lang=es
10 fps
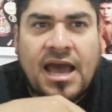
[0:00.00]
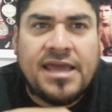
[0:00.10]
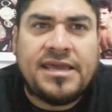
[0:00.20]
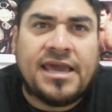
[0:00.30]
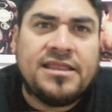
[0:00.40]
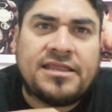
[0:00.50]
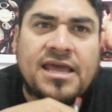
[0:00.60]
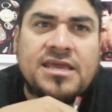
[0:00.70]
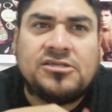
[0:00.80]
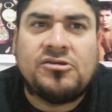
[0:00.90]
hay gente
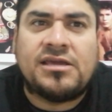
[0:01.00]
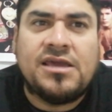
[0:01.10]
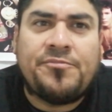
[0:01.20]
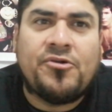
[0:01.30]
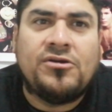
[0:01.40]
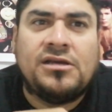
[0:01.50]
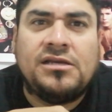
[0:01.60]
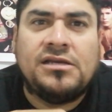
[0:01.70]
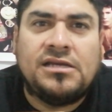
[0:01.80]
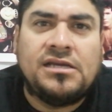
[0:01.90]
ahí en su equipo
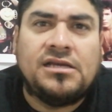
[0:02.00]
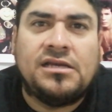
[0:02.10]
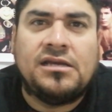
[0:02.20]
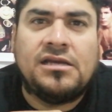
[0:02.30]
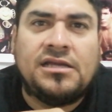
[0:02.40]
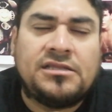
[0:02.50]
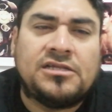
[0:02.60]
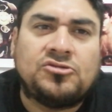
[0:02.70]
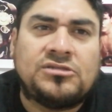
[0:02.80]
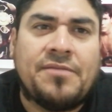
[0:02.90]
y
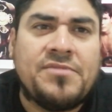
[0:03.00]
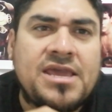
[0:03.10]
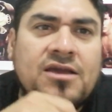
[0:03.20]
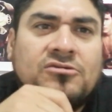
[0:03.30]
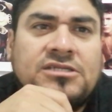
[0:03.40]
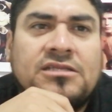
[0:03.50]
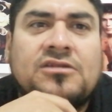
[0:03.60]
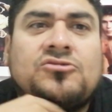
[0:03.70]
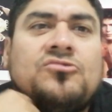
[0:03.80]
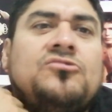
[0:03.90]
entre sus amigos y entre
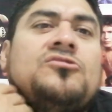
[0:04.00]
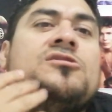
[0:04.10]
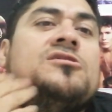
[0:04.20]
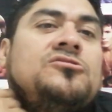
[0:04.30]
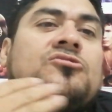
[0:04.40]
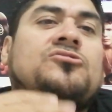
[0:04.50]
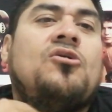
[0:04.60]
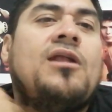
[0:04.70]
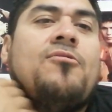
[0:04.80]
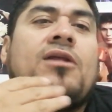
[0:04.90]
sus
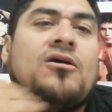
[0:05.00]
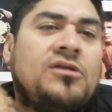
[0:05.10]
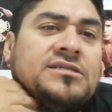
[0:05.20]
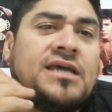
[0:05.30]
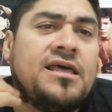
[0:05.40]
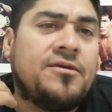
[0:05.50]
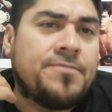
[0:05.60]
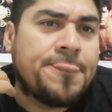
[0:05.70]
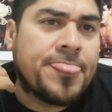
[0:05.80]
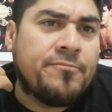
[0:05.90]
colaboradores
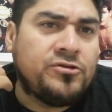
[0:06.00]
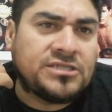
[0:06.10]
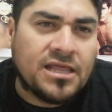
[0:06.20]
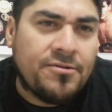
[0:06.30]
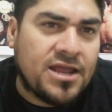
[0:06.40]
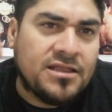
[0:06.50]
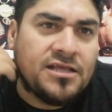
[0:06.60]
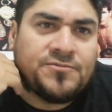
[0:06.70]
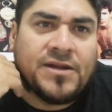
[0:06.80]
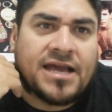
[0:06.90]
que pues que deberían de
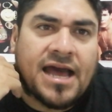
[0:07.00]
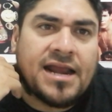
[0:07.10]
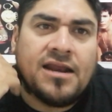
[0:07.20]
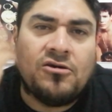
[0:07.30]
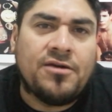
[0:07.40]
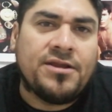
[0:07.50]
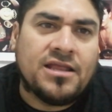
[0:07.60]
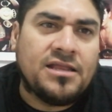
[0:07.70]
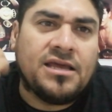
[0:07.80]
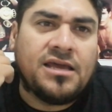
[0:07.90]
explicarle o
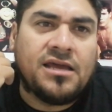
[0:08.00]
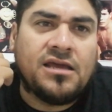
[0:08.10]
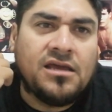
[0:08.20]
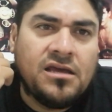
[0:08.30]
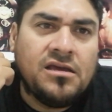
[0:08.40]
deberían de,